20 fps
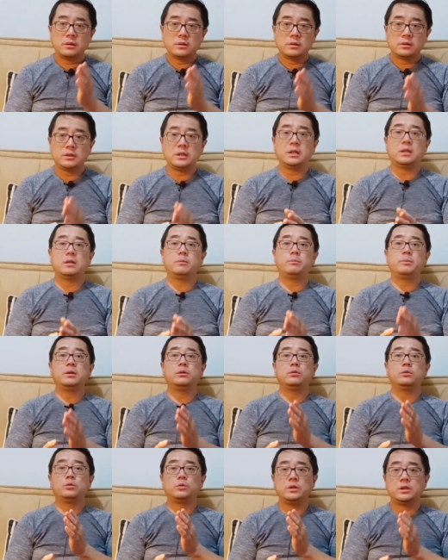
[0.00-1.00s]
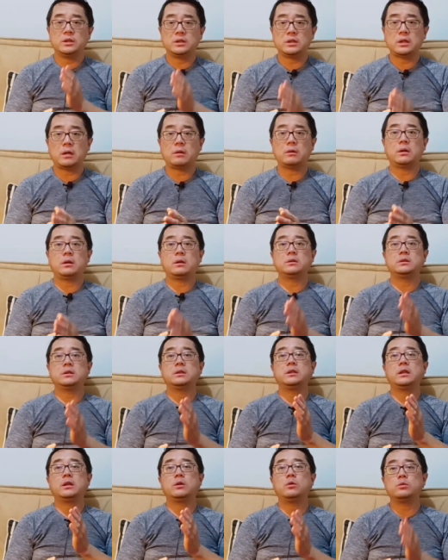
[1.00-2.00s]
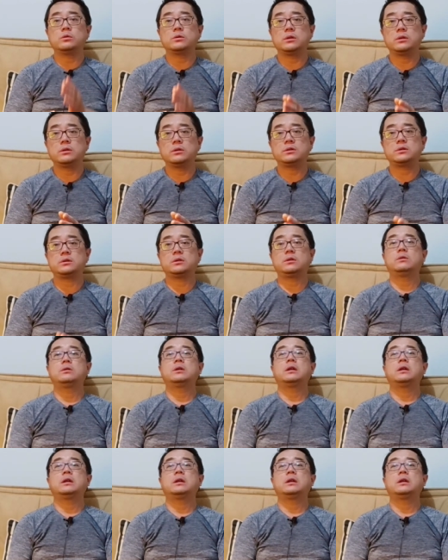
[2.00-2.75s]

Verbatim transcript: 这个病毒已经到了和人类共存的时候